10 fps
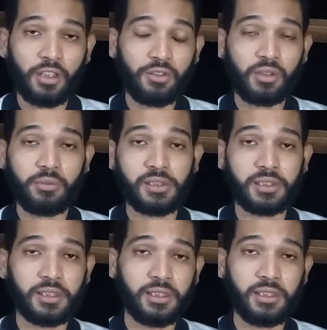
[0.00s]
Ini juga
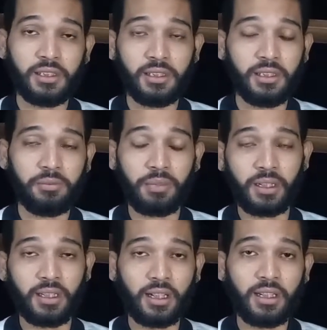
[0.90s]
masih
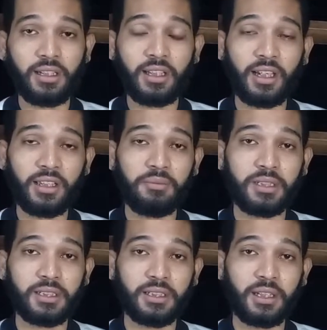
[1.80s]
diperkirain ini kayaknya
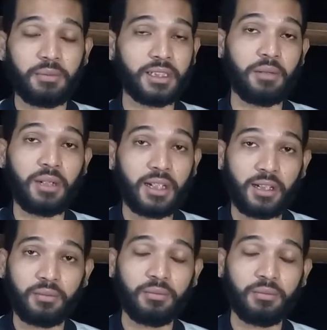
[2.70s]
masih nama samaran